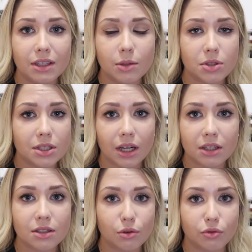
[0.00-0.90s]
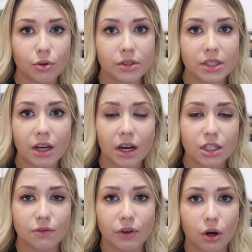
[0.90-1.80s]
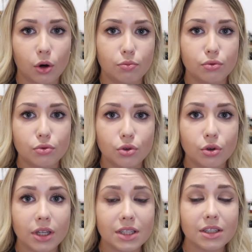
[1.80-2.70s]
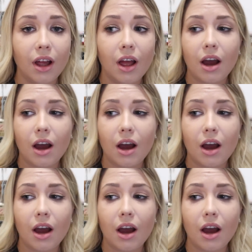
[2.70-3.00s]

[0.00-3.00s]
les petits artisans français à se faire euh, plus connaître,